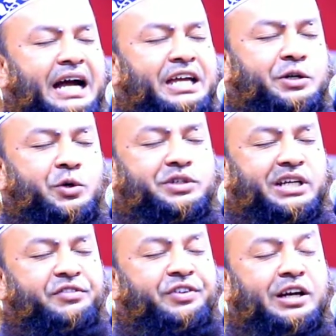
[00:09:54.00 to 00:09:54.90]

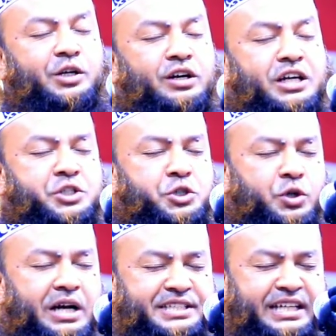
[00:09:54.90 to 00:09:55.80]
হাইকোর্টে ফিল করার
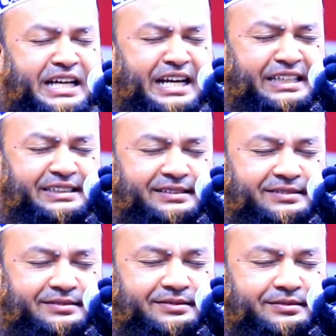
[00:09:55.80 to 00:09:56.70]
সুযোগ আছে না নাই
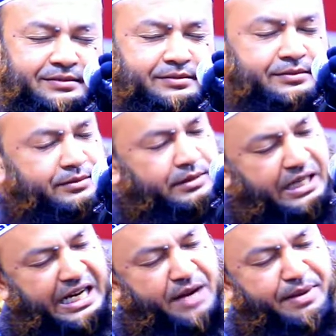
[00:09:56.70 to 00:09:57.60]

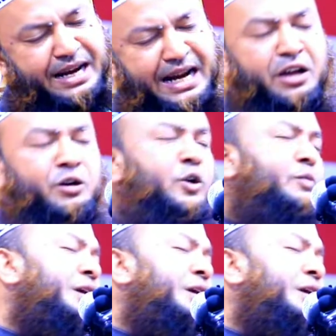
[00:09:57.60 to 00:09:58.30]
আবার রায় হলো